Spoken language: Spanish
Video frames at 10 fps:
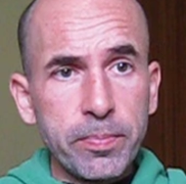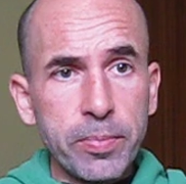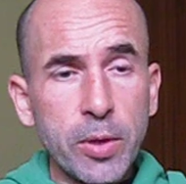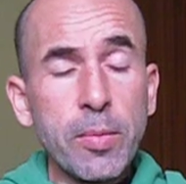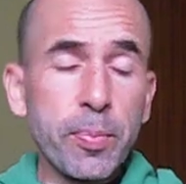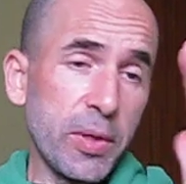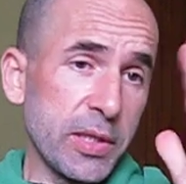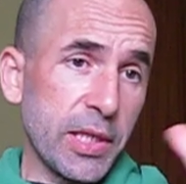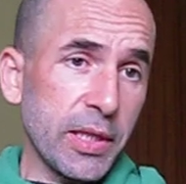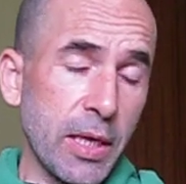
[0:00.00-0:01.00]
¿Cómo puede
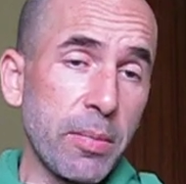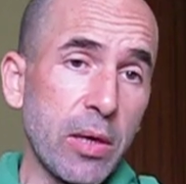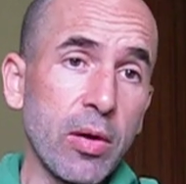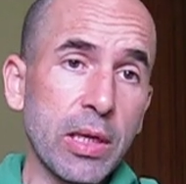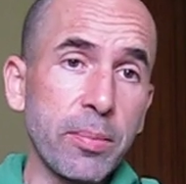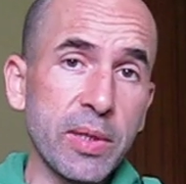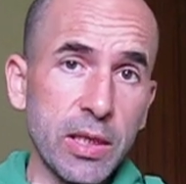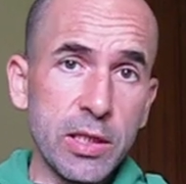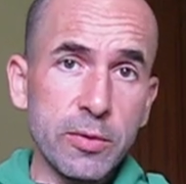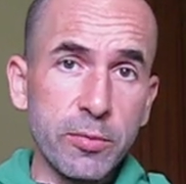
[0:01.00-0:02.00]
ser tan malo el
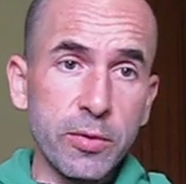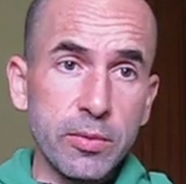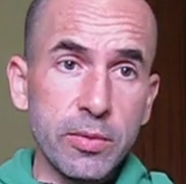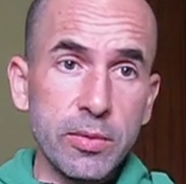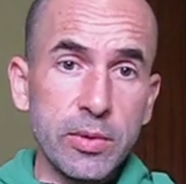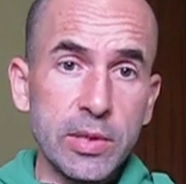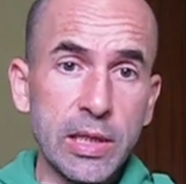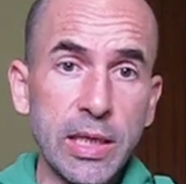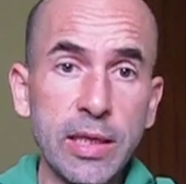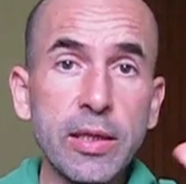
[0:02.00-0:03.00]
capitalismo si
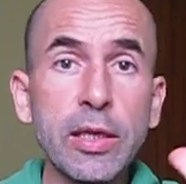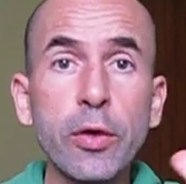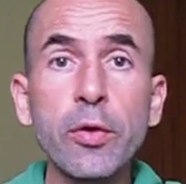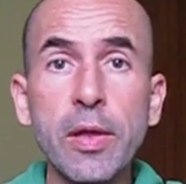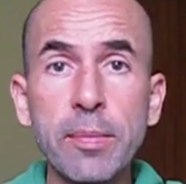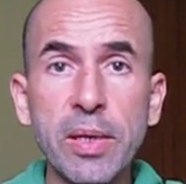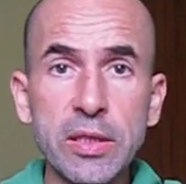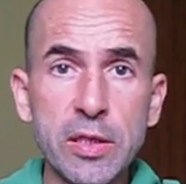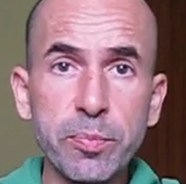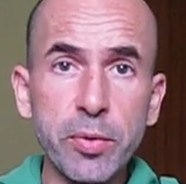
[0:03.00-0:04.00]
la gente que huye de
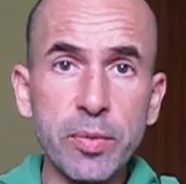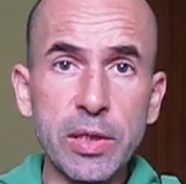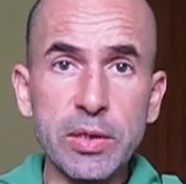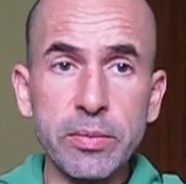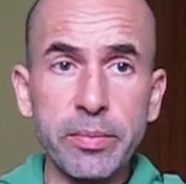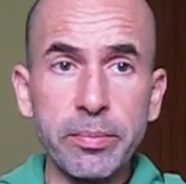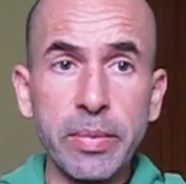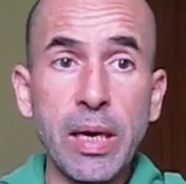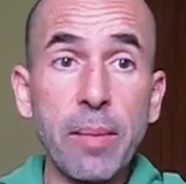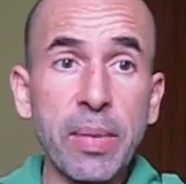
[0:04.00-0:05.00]
países pobres
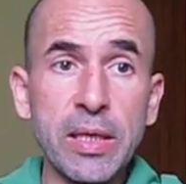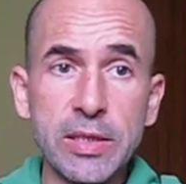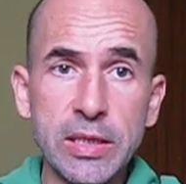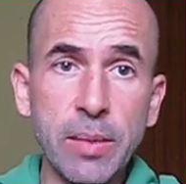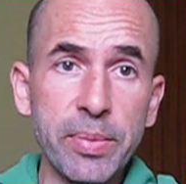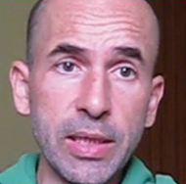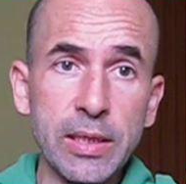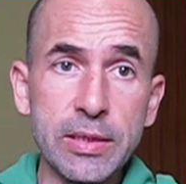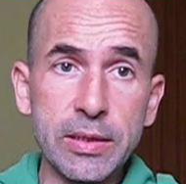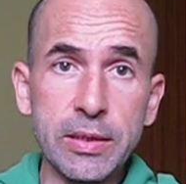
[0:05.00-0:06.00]
va a países
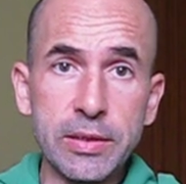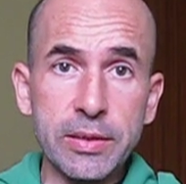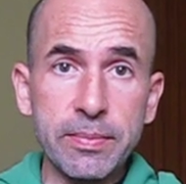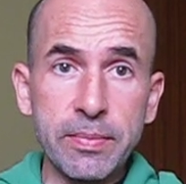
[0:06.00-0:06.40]
capitalistas?